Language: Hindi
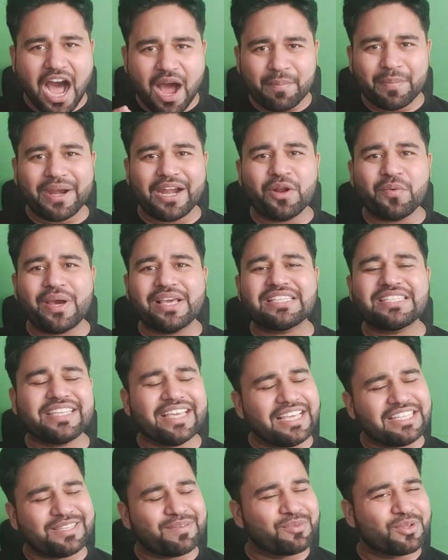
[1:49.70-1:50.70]
आप एडवाइस
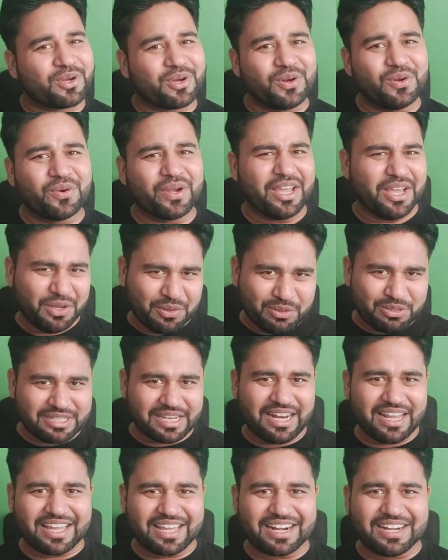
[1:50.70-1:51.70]
यही सब तो करोगे
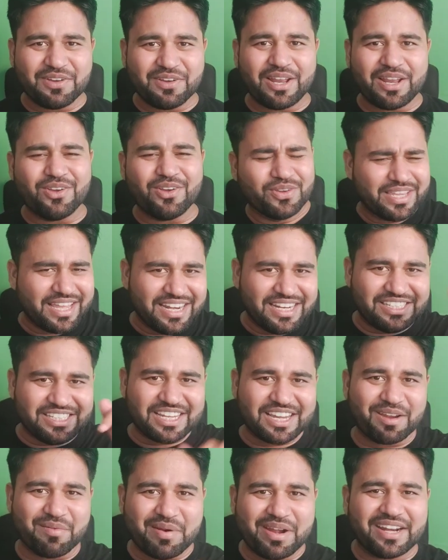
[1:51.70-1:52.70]
कुछ अलग करने वाले हो क्या
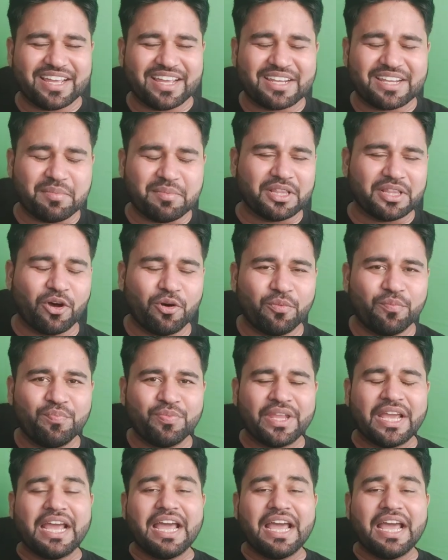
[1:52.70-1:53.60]
नीचे कमेंट करके बताओ